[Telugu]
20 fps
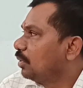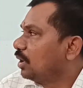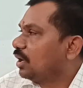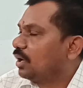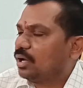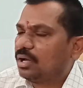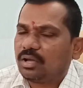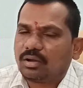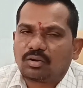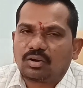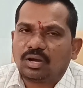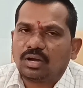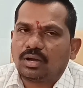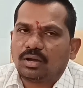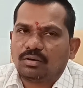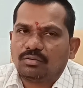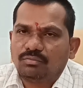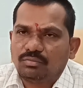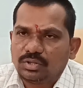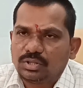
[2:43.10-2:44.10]
మా యొక్క
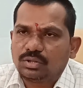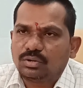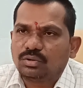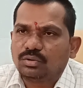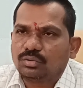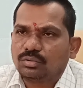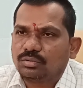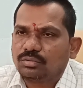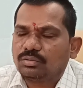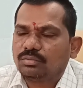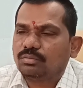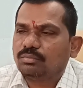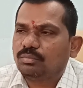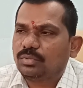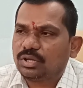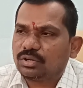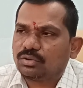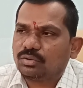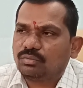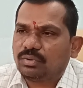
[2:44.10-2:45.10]
విధులు
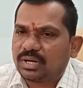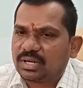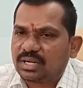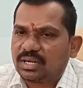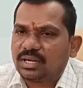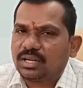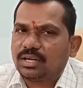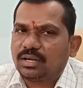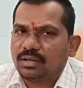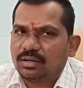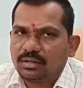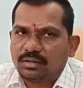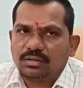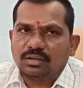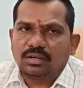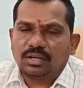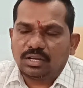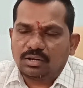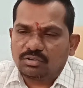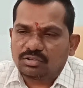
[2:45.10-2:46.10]
మీకు వెంటనే
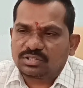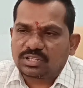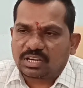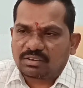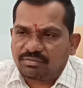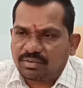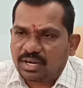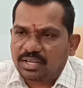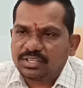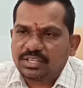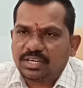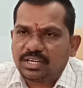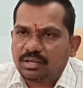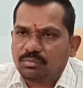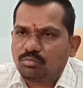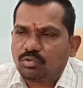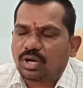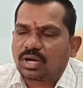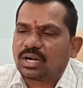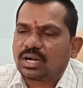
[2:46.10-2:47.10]
నీళ్లు సరఫరా
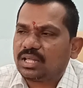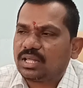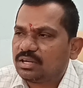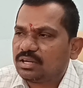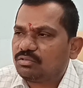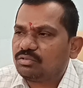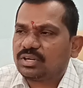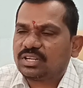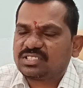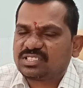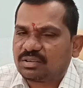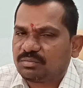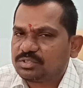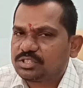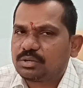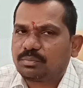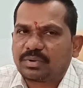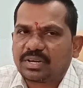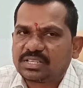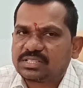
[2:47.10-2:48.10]
చేయడము అక్కడ ఏదైనా ఉంటే
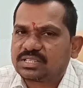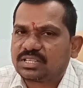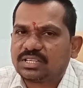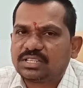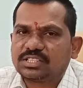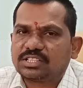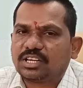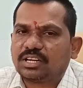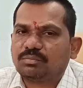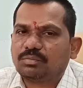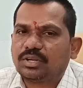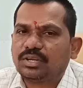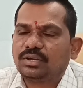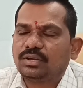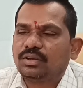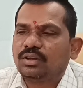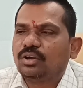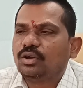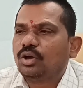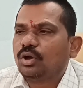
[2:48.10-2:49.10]
సమస్య పరిష్కరించడమే
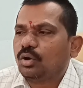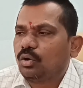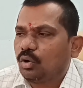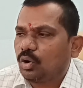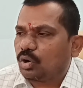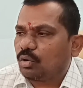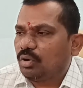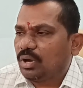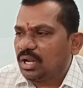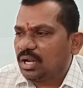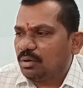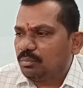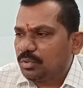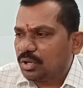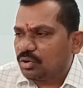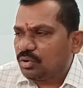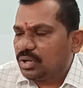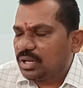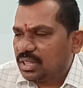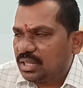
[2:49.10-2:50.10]
ఒకవేళ
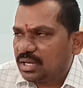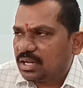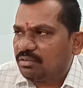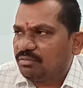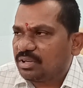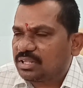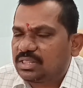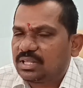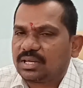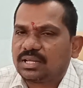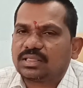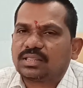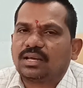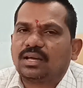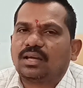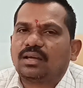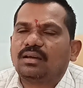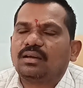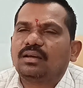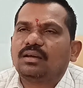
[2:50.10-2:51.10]
మీకు ఏదైనా వ్యక్తిగత
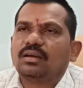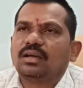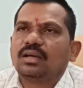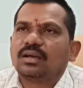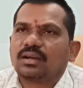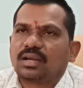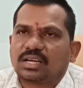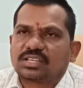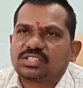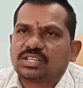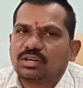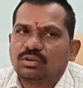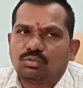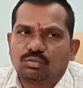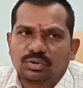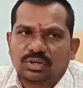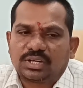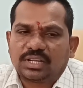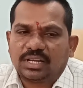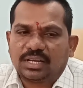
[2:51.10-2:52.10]
కక్షలు
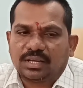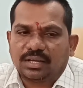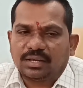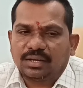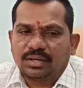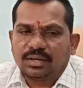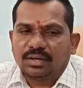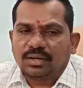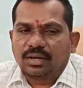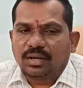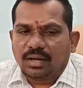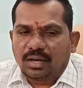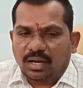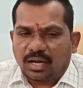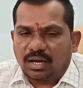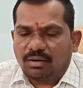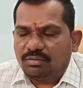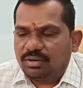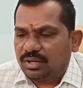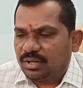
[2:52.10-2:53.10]
ఉంటే
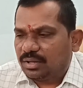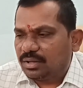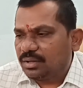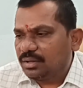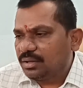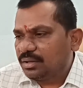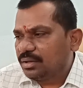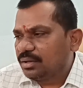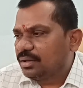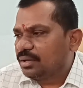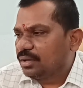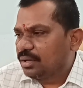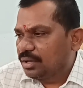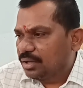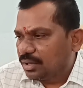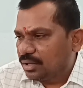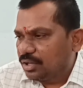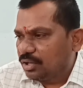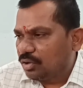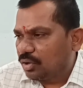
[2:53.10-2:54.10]
అవి
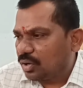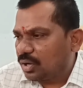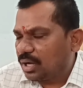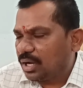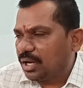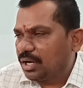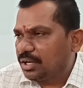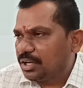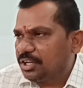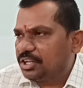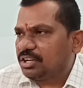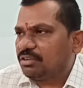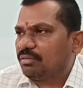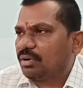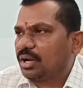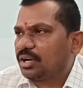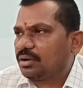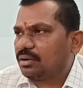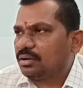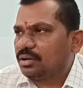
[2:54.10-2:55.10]
ఈ యొక్క నీటి
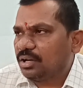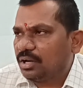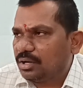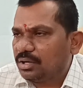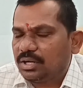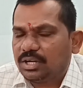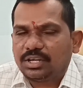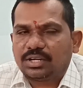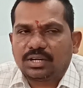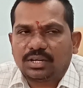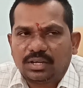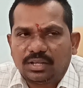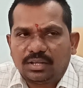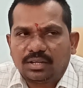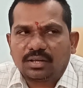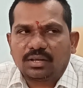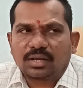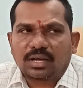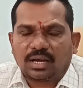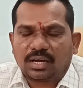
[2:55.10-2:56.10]
వాటి నీటిని
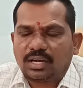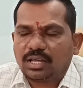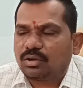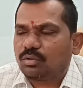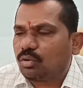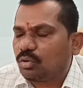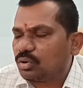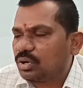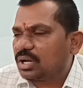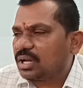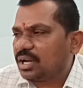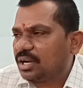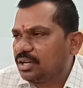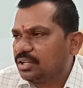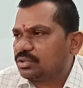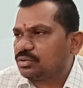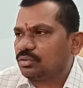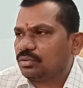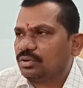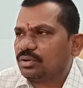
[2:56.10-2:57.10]
కానీ ఇంకొకటి
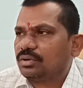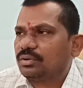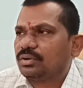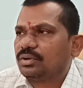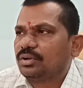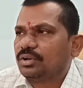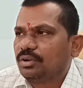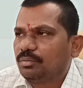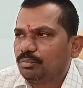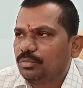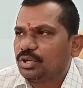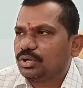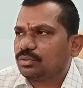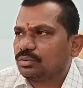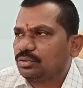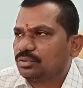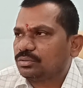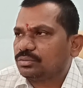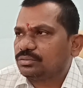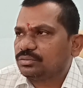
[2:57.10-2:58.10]
కానీ
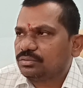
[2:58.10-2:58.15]
మీరు